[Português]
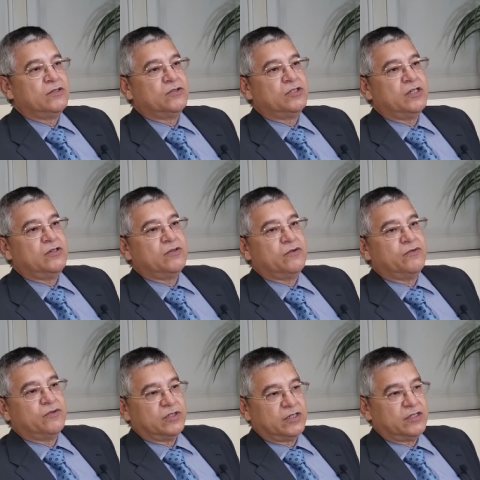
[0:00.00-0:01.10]
sugeriu que eu
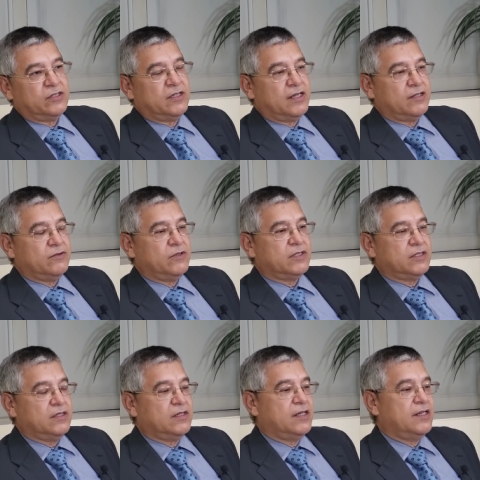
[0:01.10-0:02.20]
fosse candidato e eu
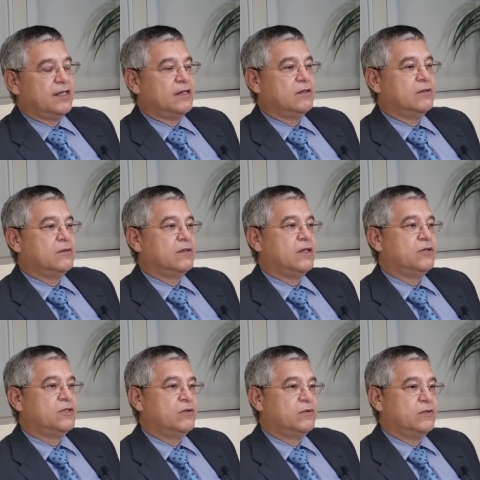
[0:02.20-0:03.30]
aceitei. Era, o
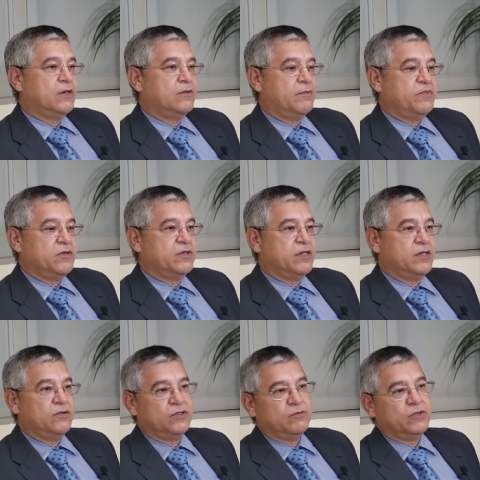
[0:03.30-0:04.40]
Cláudio é um, é um amigo
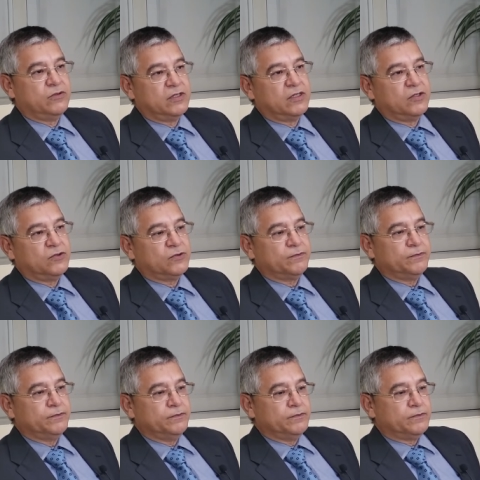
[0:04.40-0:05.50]
querido de muitos anos
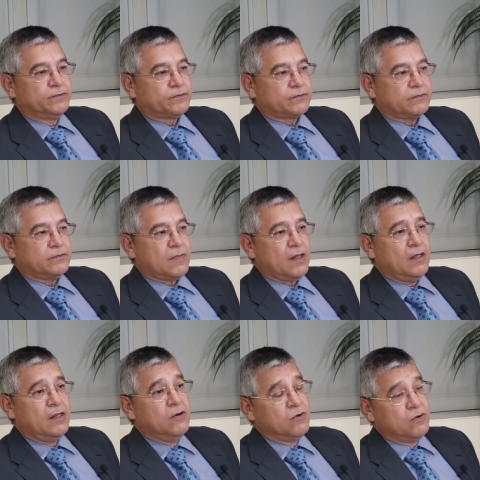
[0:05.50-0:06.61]

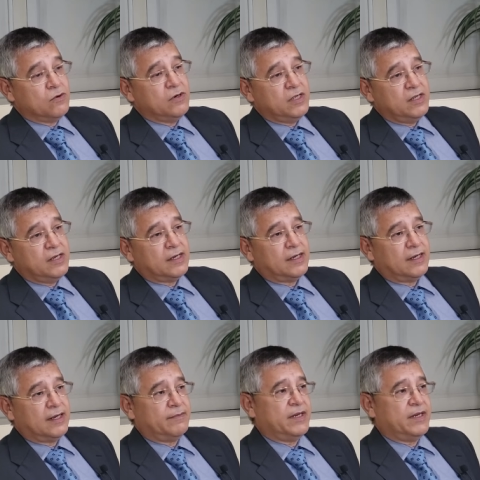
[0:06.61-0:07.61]
e eu concorri à, à